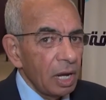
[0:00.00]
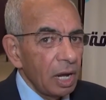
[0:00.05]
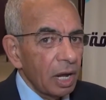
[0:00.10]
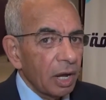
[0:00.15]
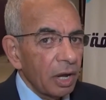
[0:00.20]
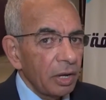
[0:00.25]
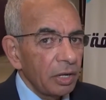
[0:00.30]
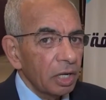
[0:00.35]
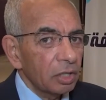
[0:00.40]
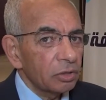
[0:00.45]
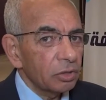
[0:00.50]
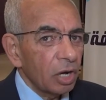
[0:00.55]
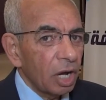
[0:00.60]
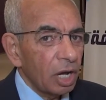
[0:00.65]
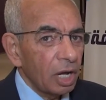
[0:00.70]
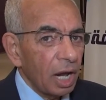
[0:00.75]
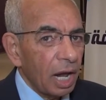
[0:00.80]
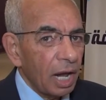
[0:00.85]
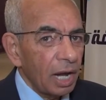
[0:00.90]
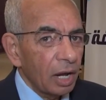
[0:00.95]
لكي
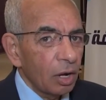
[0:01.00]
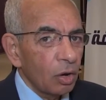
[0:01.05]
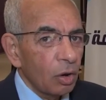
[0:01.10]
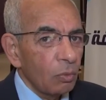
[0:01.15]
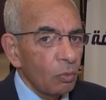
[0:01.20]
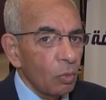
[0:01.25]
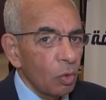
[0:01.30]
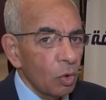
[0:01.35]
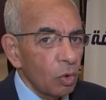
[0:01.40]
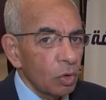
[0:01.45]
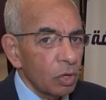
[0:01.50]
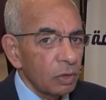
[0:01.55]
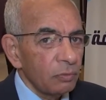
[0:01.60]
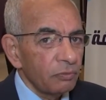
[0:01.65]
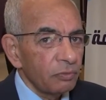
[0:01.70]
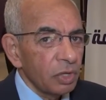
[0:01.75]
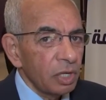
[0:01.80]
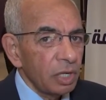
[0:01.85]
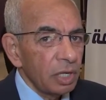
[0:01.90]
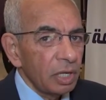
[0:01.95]
يطرح على الجمهور
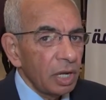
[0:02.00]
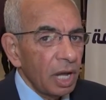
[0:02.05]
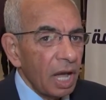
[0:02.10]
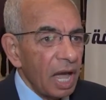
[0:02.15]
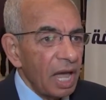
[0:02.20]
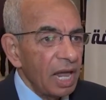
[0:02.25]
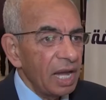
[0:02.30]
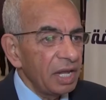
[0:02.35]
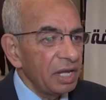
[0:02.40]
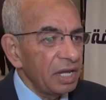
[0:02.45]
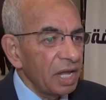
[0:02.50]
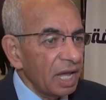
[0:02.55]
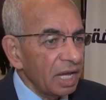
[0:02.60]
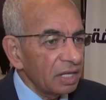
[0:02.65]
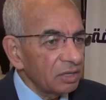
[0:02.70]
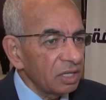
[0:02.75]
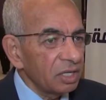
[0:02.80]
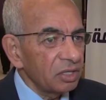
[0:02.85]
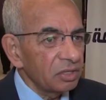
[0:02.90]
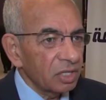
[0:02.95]

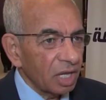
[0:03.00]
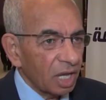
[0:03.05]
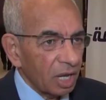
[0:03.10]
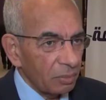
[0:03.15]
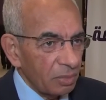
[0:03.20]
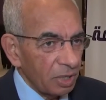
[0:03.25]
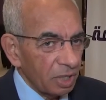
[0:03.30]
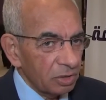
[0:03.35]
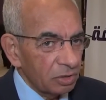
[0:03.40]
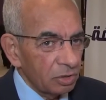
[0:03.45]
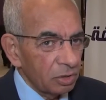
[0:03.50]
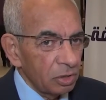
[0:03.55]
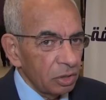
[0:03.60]
آليات الانتخابات